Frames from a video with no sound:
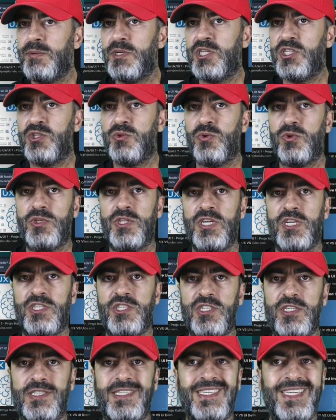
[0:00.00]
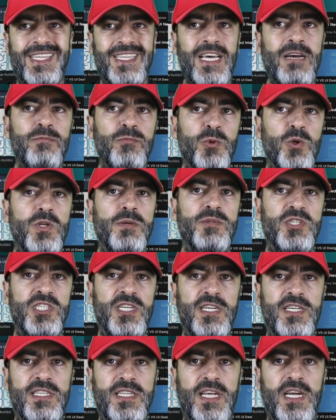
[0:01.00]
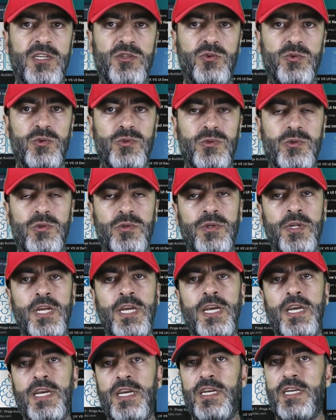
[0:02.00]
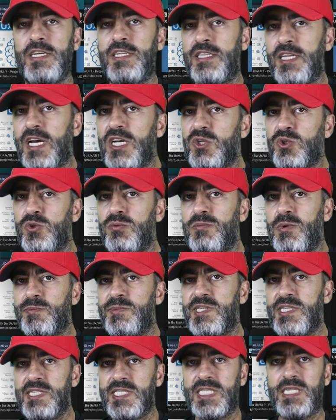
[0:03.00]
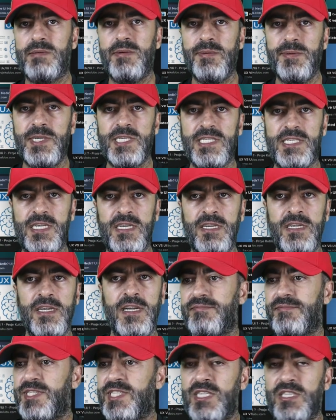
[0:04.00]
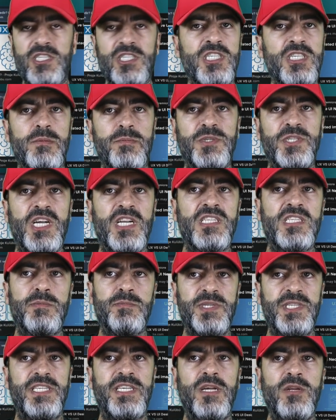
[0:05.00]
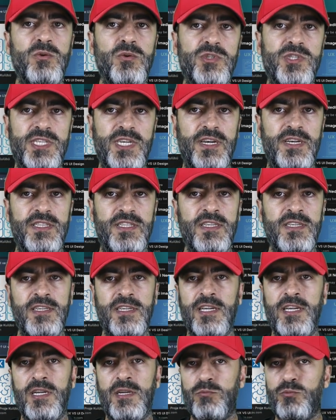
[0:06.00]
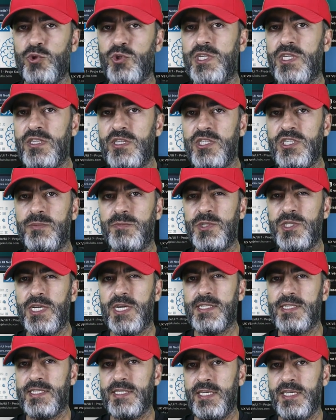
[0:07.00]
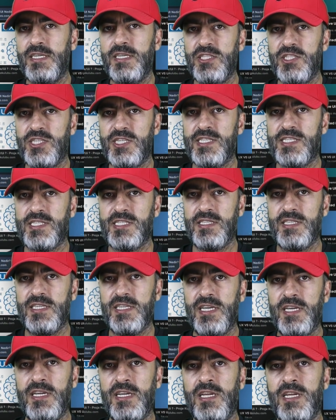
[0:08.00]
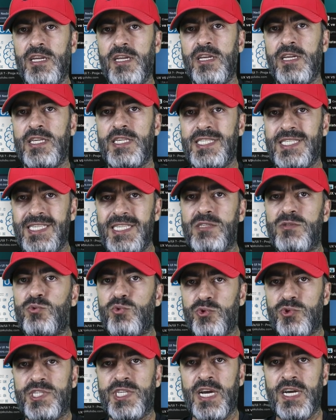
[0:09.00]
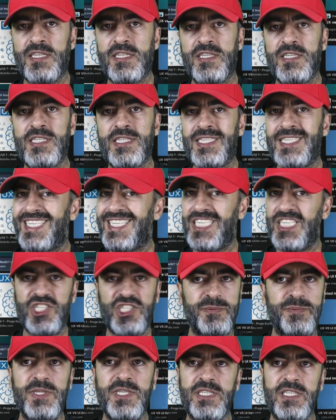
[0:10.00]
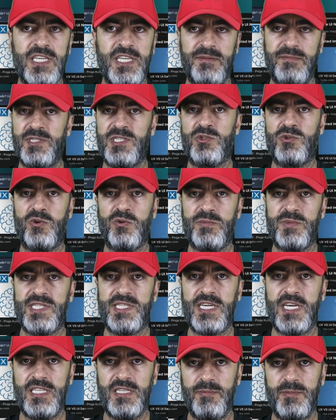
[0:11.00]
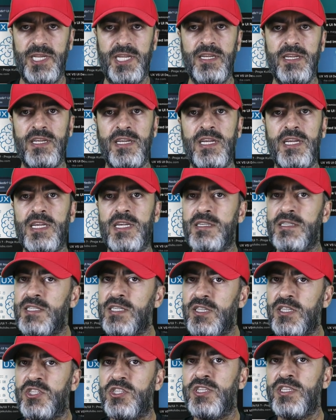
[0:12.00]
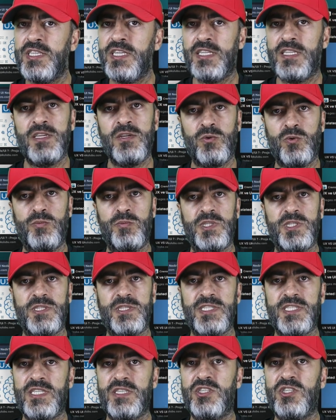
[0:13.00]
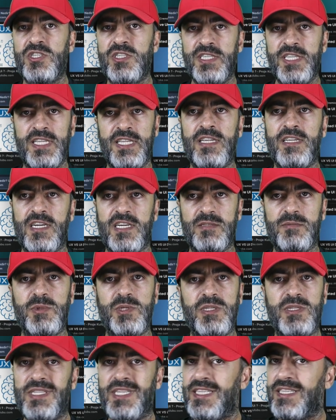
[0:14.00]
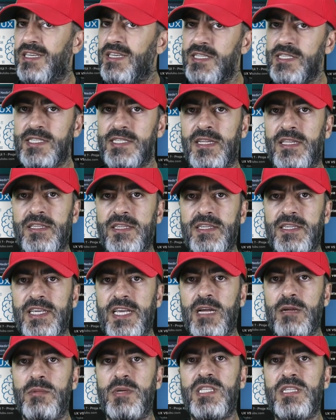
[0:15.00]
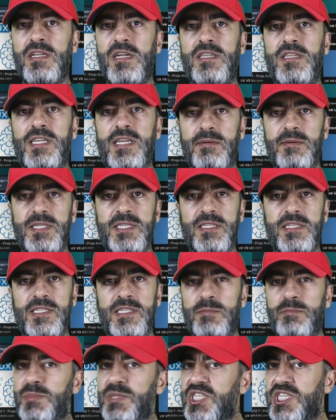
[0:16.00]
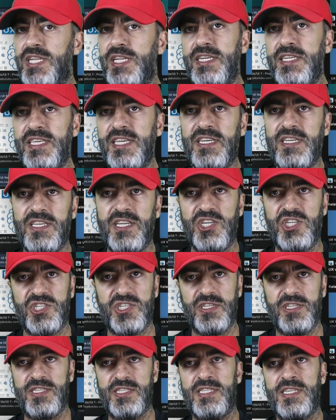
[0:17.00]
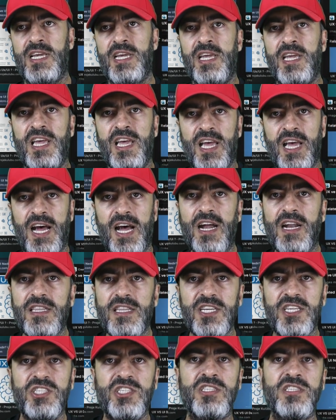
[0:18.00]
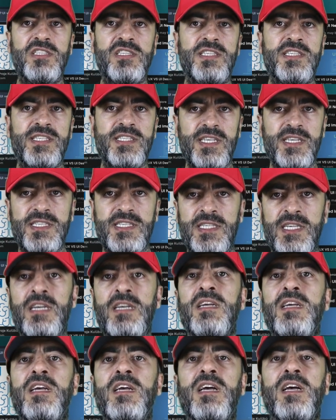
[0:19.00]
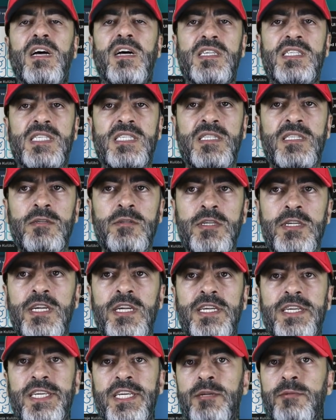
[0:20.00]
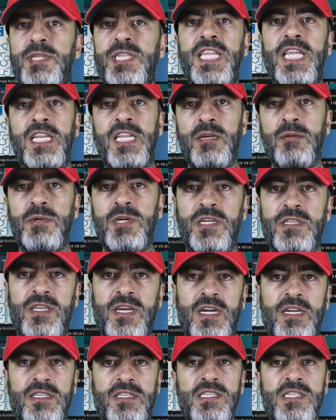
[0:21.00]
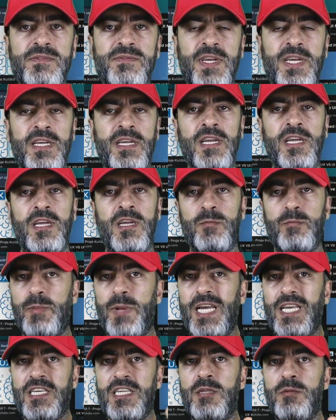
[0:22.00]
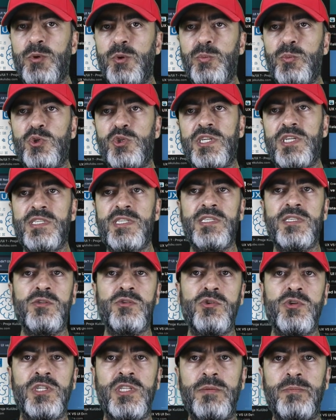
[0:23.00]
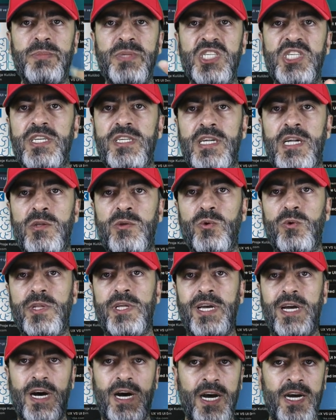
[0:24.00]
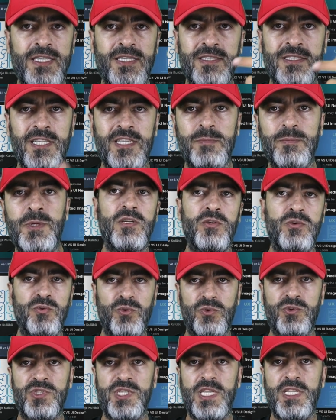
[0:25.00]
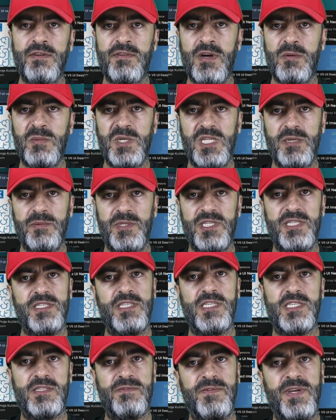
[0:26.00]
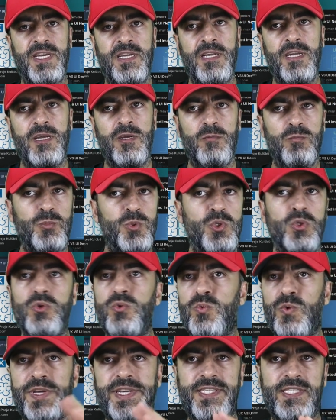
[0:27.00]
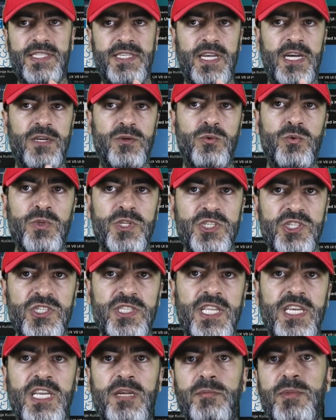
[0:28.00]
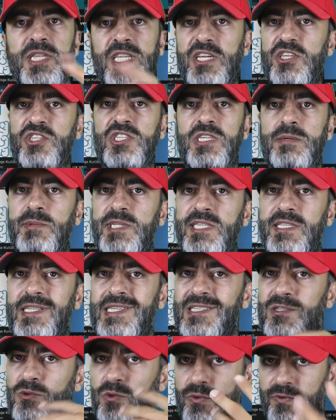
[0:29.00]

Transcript: bir kişi ortaya çıktı? Neden böyle bir şeye ihtiyaç duyduk? İhtiyaç duymamızın sebebi ise satış yapacağınız bir yer olsaydı bu satış yapacağınız yerin içerisinde siz dursaydınız hiçbir deneyiminiz olmasaydı bile satışın neden olmadığını, satışın neden artmadığını, neden insanların gelmediğini anlayabilirdiniz. Bir şeylerin yerini değiştirdiniz. Her değiştirdiğinizde ise aslında yeni bir deneyim katardınız ve Belki de bir müşterinizin söylediği bir şeyden dolayı aydınlanıp yolunuza devam edebilirdiniz ve bütün UX yani kullanıcı deneyimini değiştirebilirdiniz